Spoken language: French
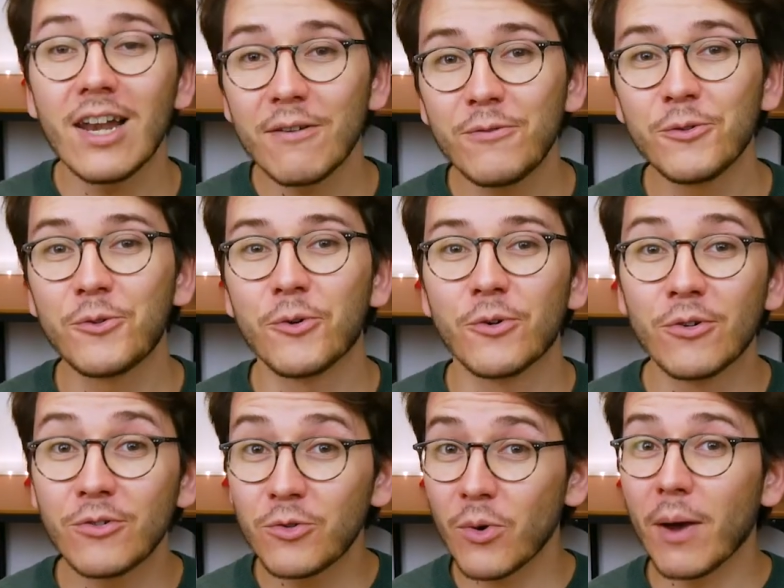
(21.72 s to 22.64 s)
La photo
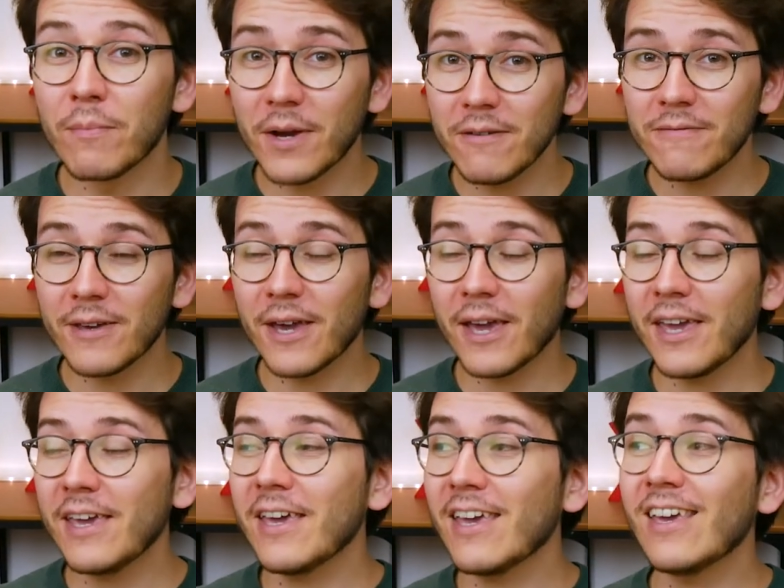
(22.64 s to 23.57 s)
que tu as
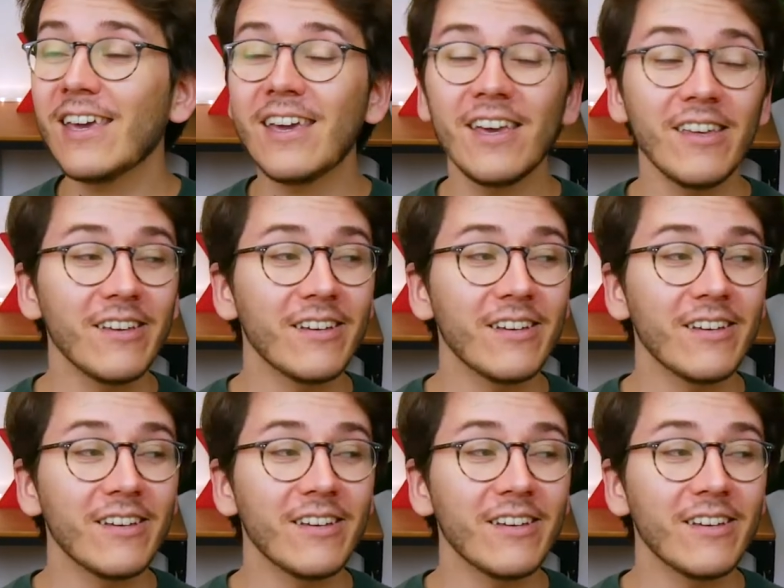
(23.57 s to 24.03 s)
préférée est